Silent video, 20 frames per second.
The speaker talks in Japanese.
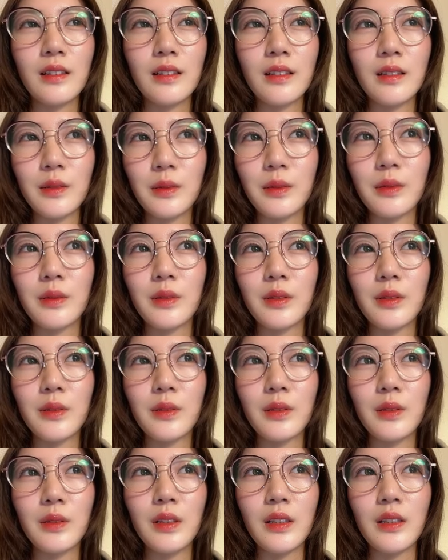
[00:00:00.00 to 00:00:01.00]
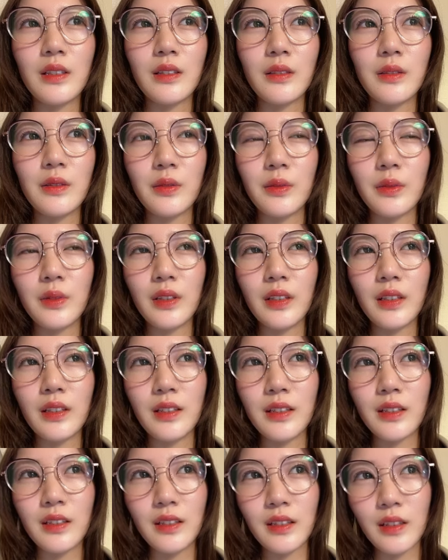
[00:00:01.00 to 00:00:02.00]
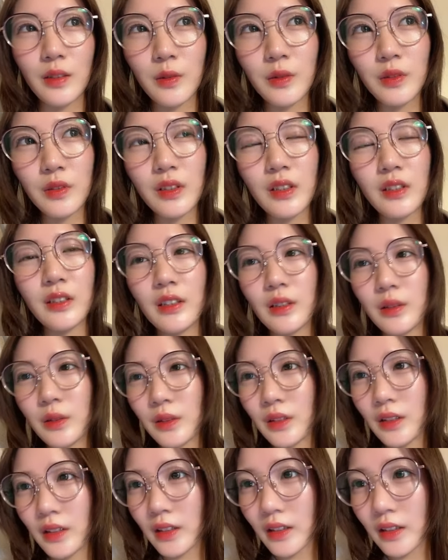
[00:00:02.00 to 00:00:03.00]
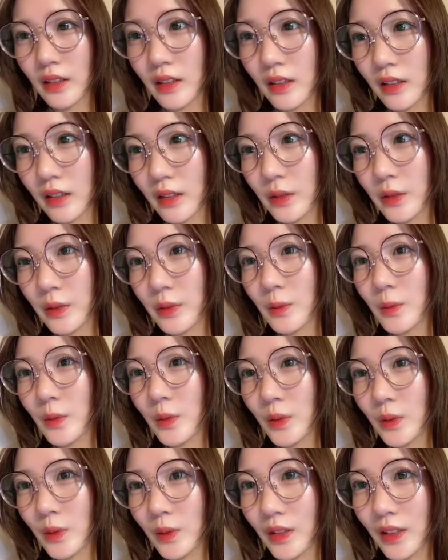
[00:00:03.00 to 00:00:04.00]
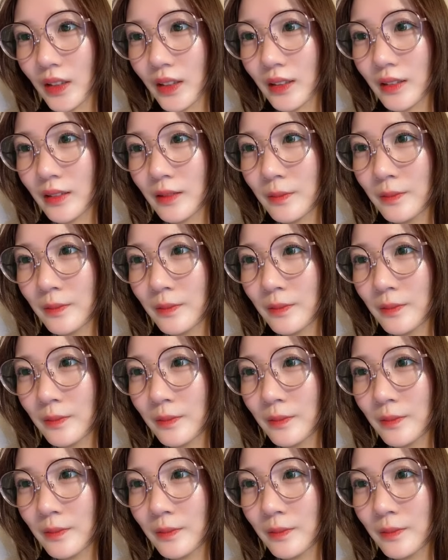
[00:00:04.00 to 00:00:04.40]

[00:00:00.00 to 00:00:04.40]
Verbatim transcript: そうその T シャツを生かしてコーディネートできたらなと思うので